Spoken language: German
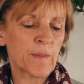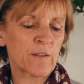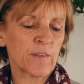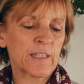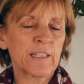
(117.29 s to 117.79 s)

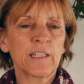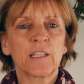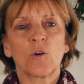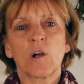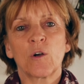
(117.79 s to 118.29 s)
denn wenn
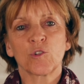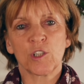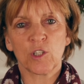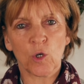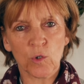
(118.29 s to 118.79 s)
die
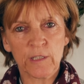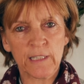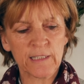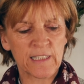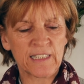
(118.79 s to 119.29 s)
Orange
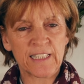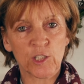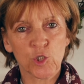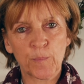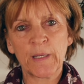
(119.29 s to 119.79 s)
trocknet,
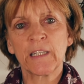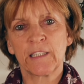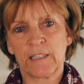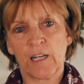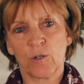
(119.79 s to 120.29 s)
dann
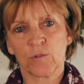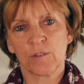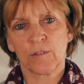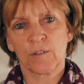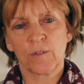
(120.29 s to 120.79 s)
springt die Haut.